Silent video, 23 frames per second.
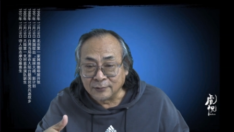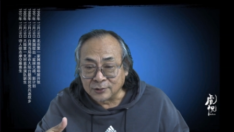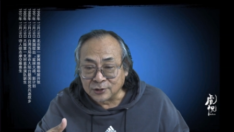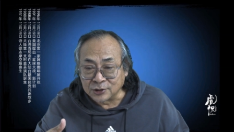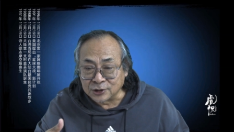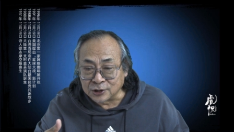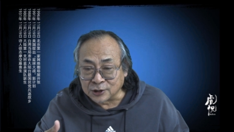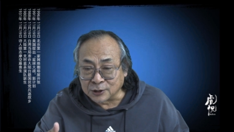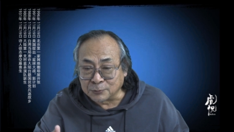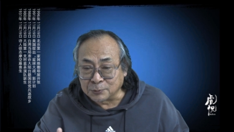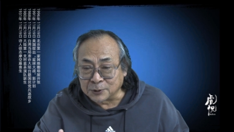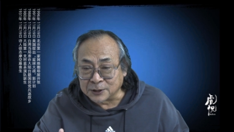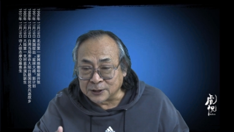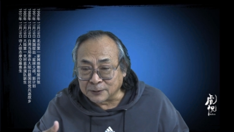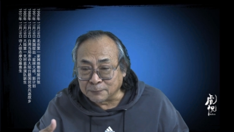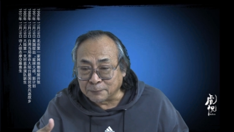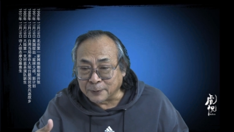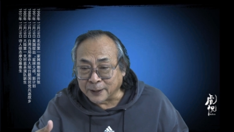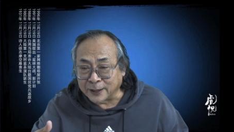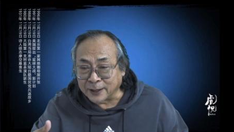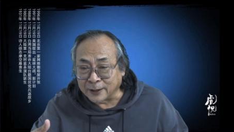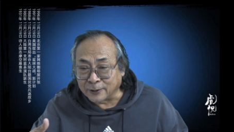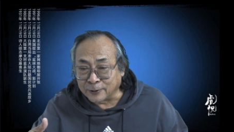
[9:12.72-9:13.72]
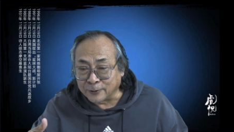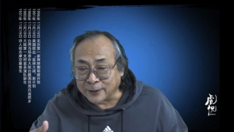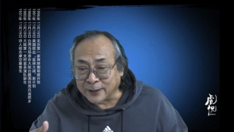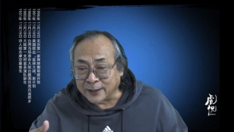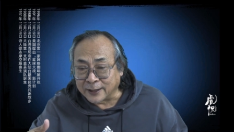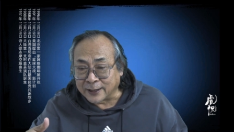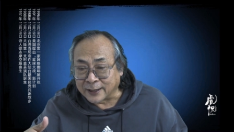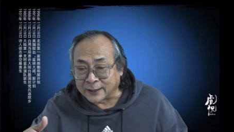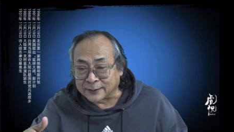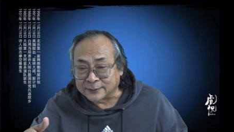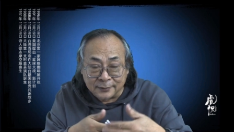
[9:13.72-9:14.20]
时不时被欧
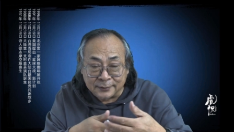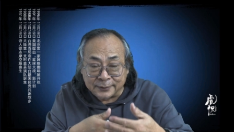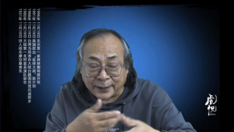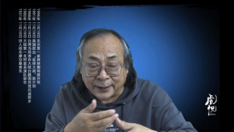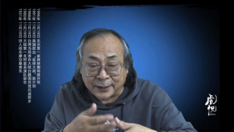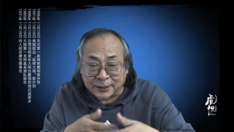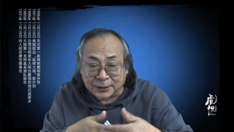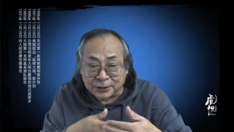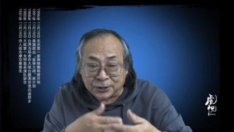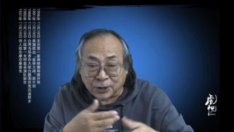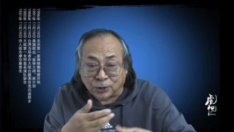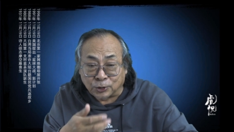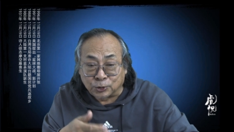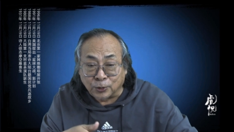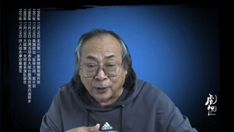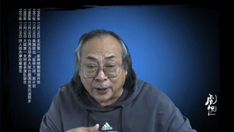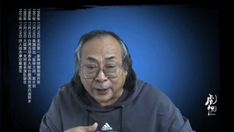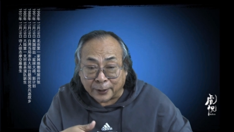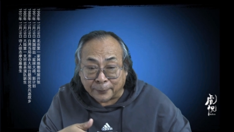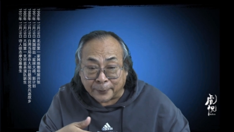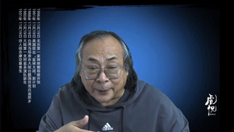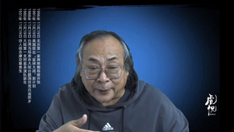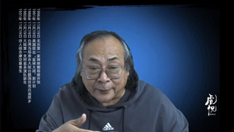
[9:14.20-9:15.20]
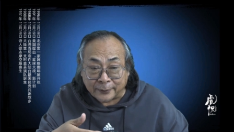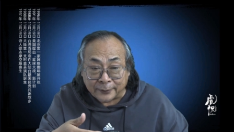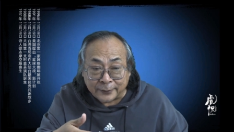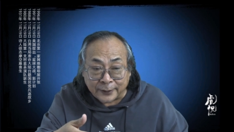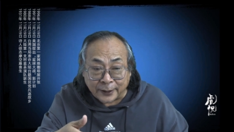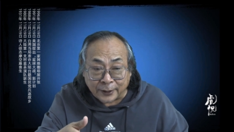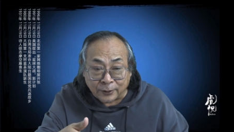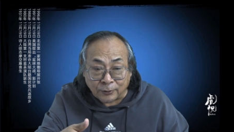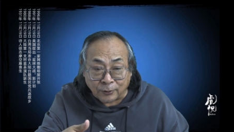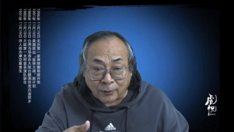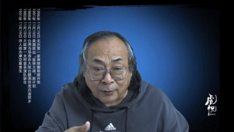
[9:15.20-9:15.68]
阳海在这个小说里边的
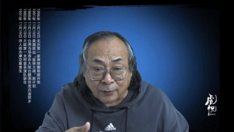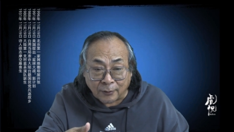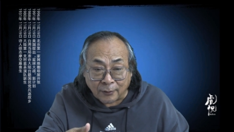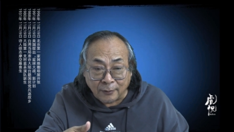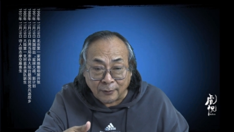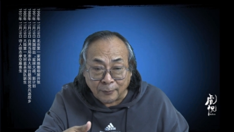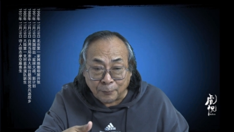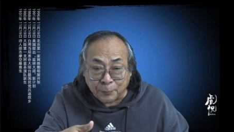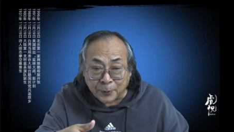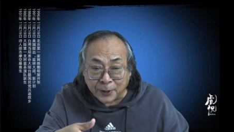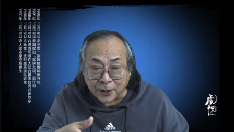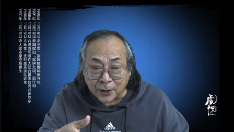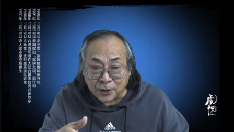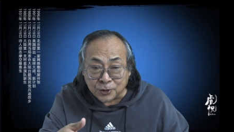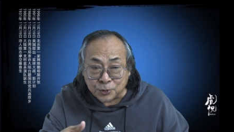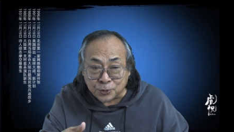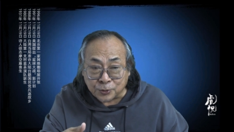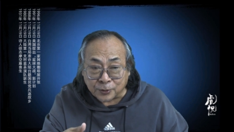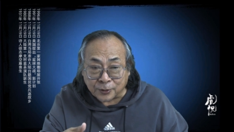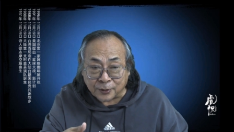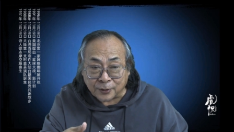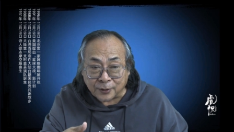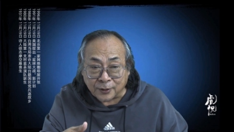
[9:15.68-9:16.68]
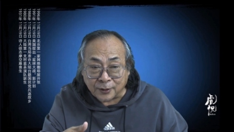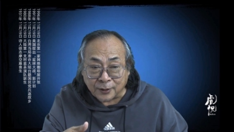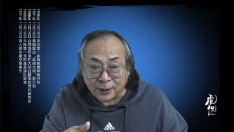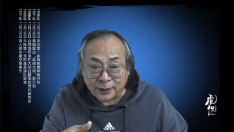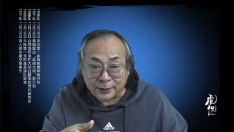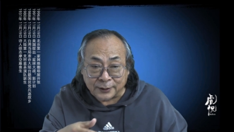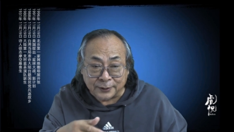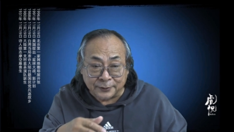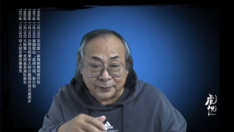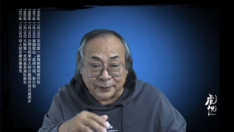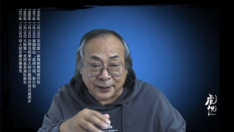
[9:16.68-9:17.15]
那种憋屈，
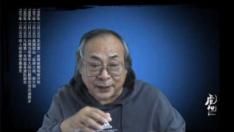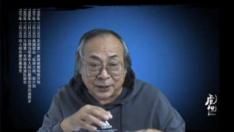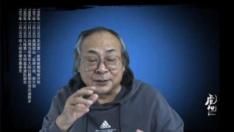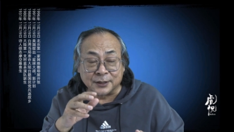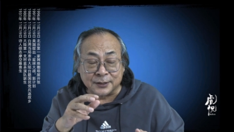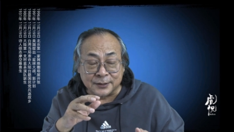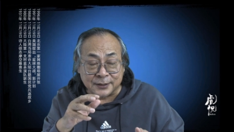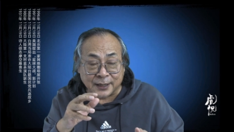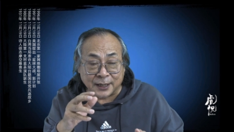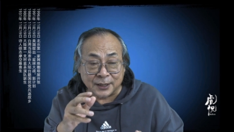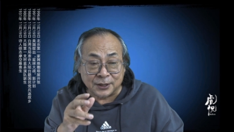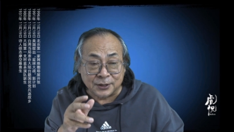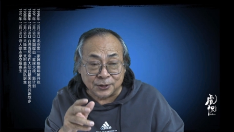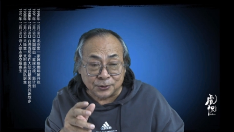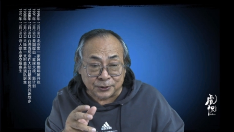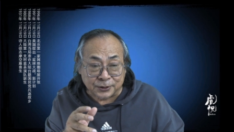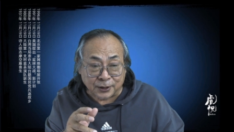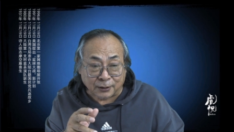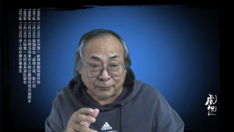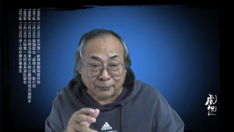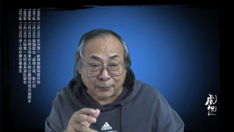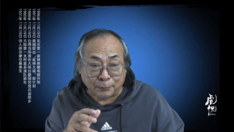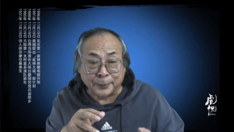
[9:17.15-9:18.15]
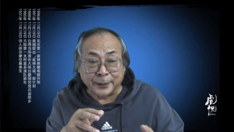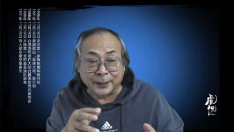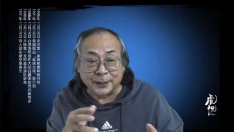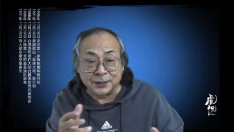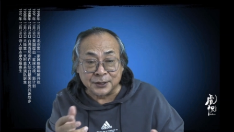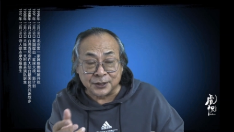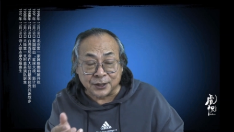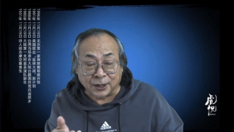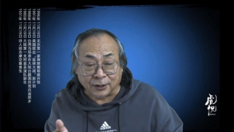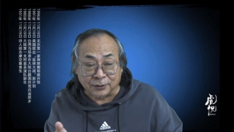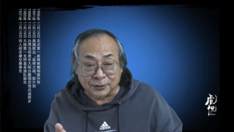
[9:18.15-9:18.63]
哎，因为他身材瘦小，嘛，被
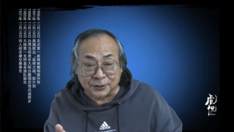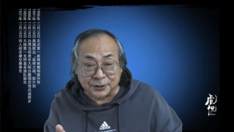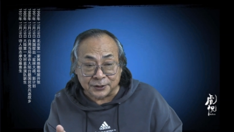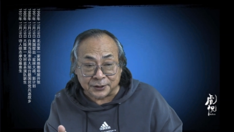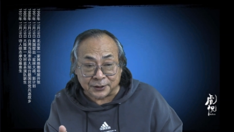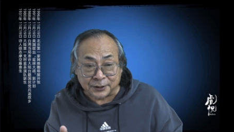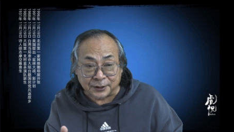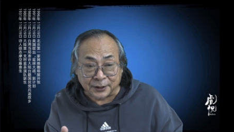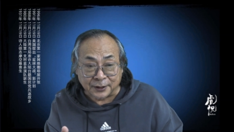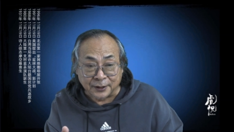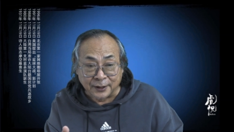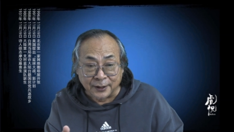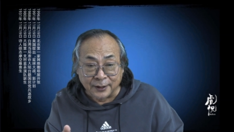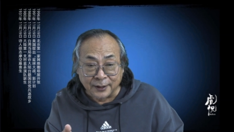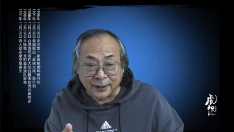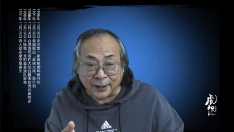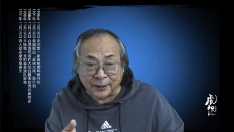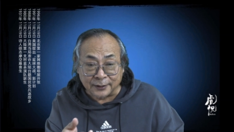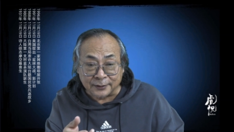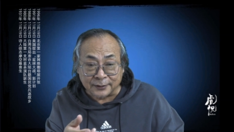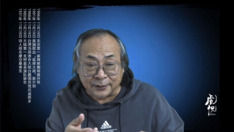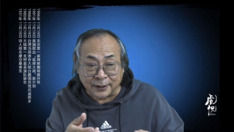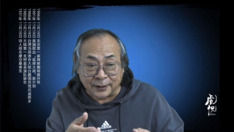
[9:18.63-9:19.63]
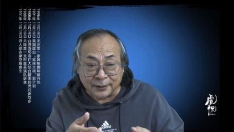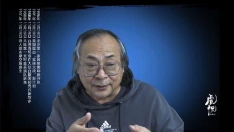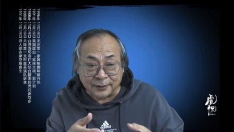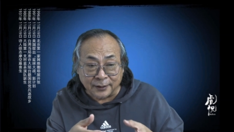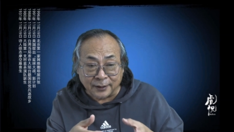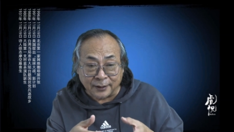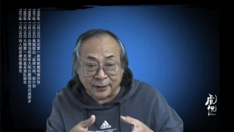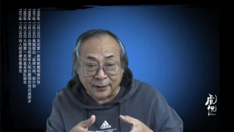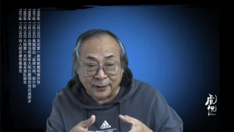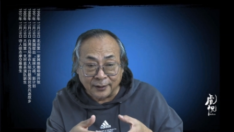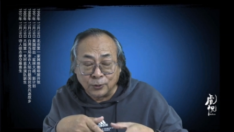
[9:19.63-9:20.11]
人瞧得起，哎，但是
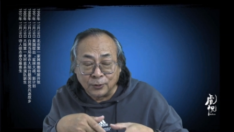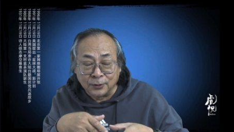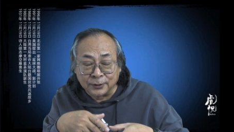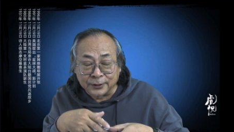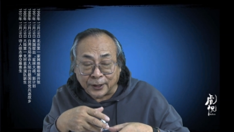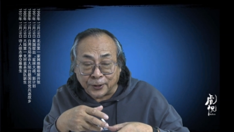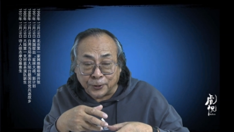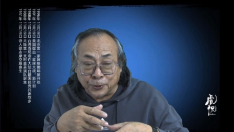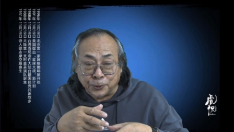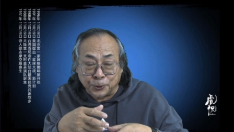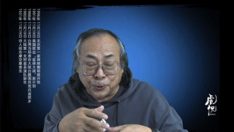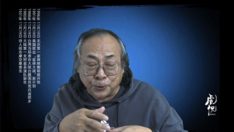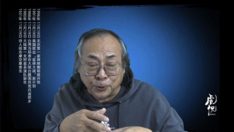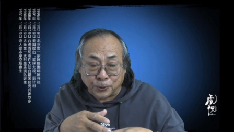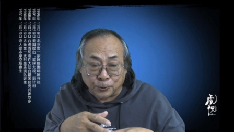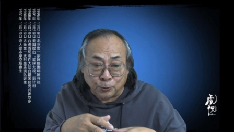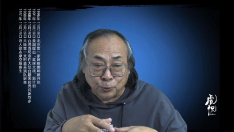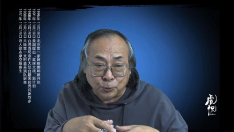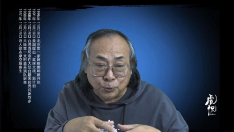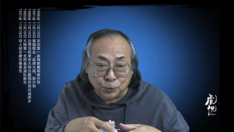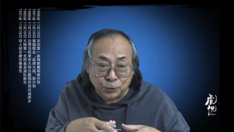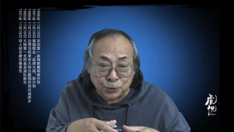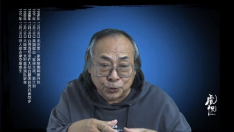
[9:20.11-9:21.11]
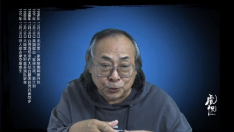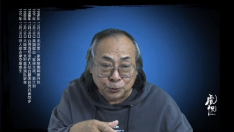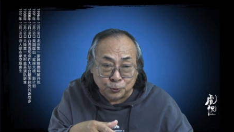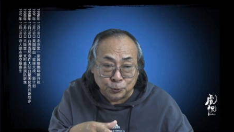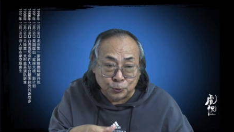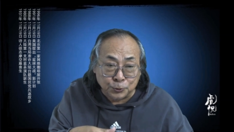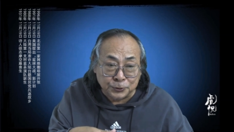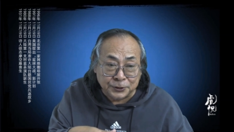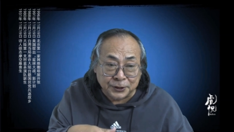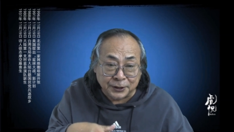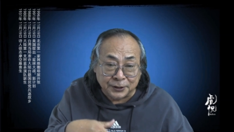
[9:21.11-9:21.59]
呢，他又有无穷
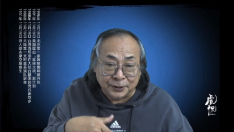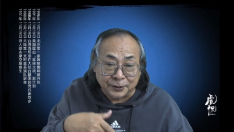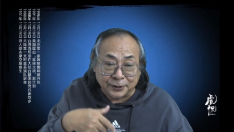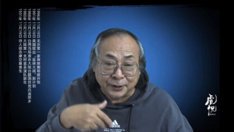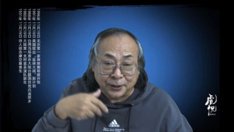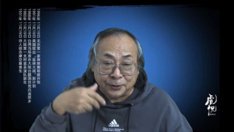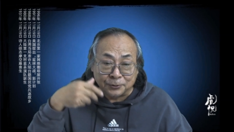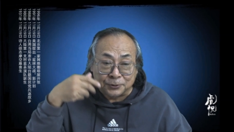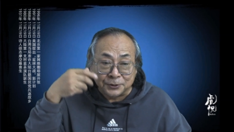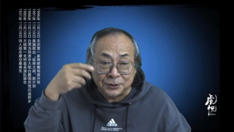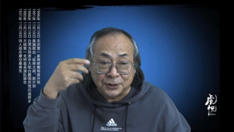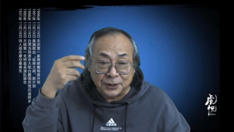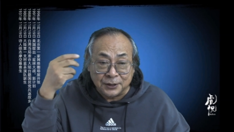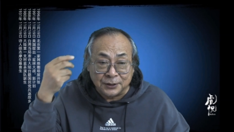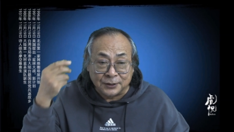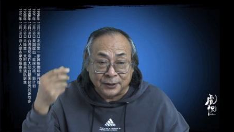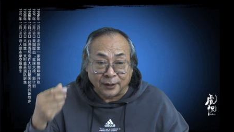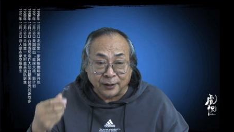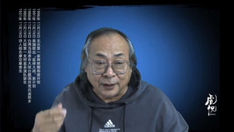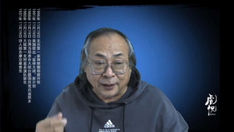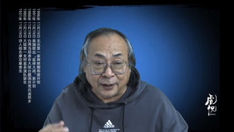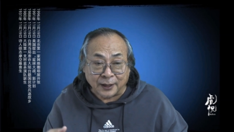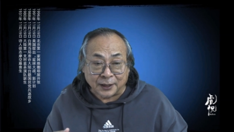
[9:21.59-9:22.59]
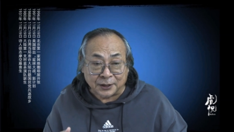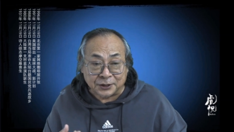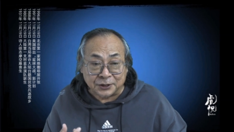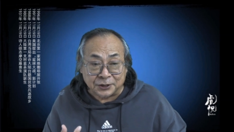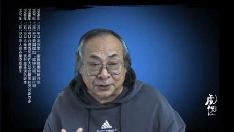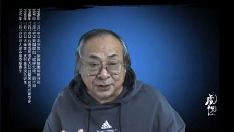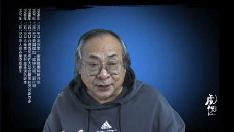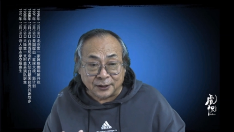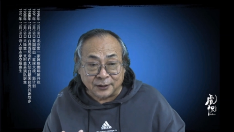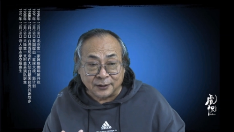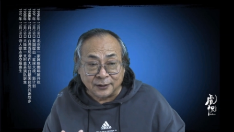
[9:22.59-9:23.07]
无尽的那种精神力量
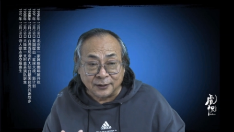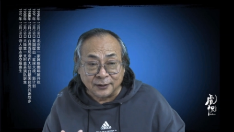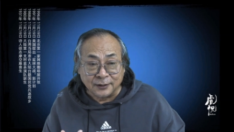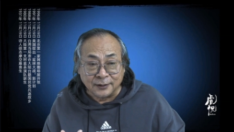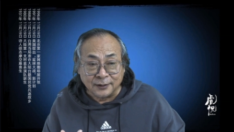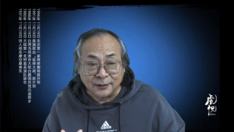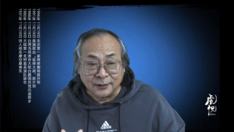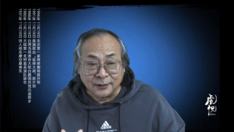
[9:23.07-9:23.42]
支撑。